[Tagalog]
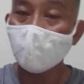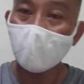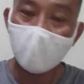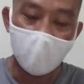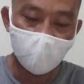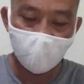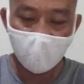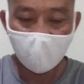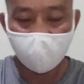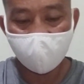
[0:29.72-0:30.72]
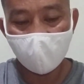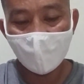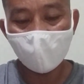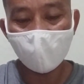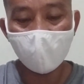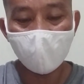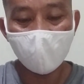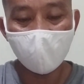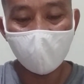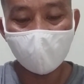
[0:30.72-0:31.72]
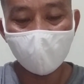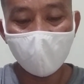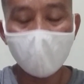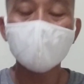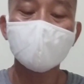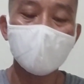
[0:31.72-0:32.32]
mabang pa COVID-19 ba is